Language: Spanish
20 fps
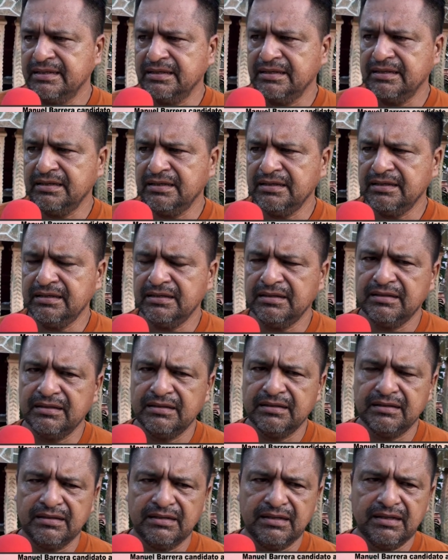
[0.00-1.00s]

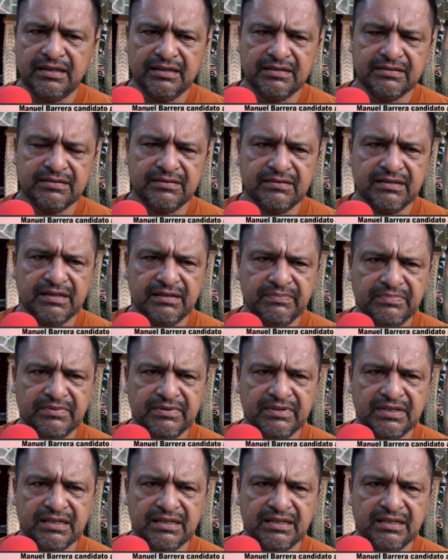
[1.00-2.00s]
eh, elecciones
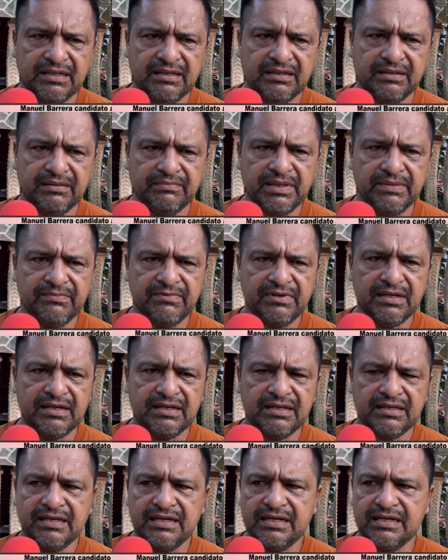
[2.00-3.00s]
porque vemos
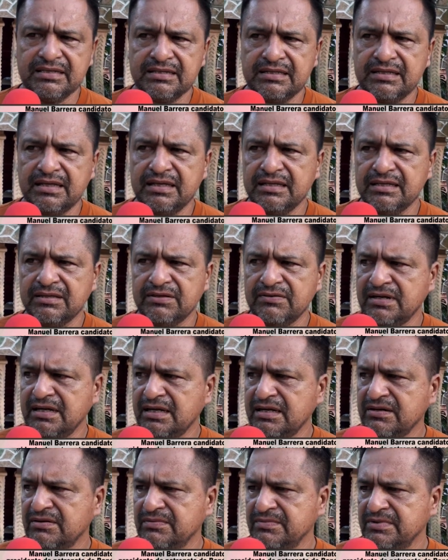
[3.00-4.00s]
la necesidad de todas
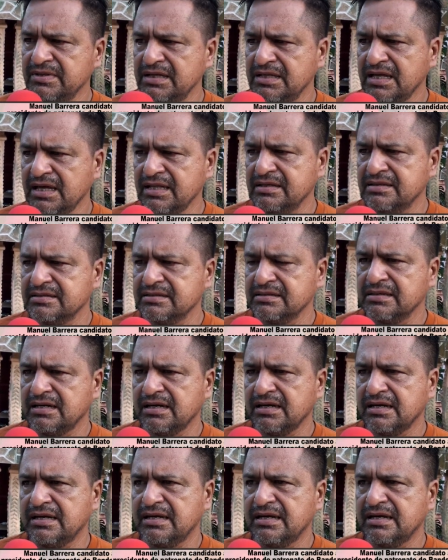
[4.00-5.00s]
las comunidades.
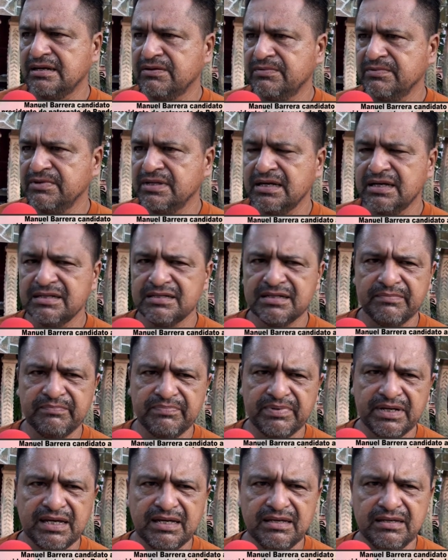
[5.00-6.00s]
Ah, en las comunidades
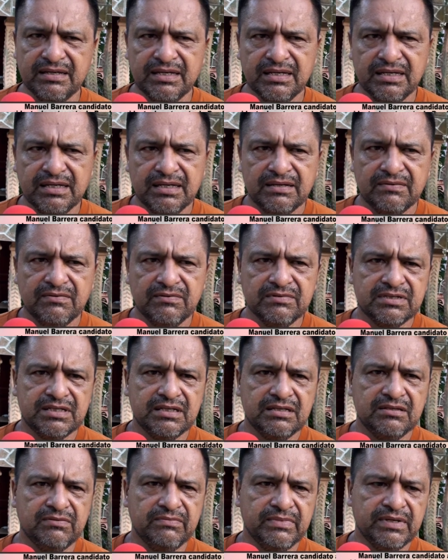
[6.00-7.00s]
siempre hay un
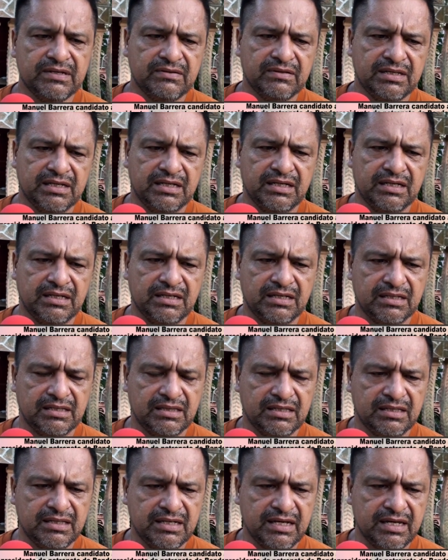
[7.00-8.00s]
sinnúmero de,
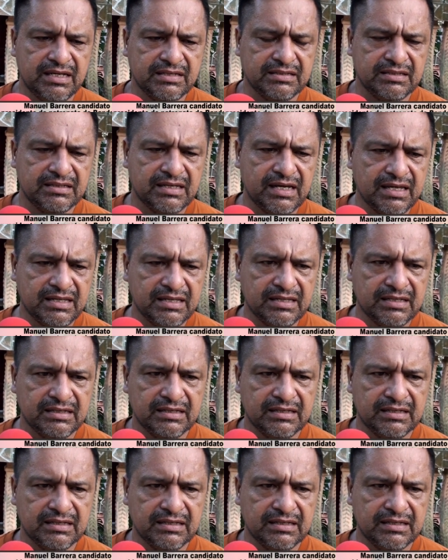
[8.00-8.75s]
necesidades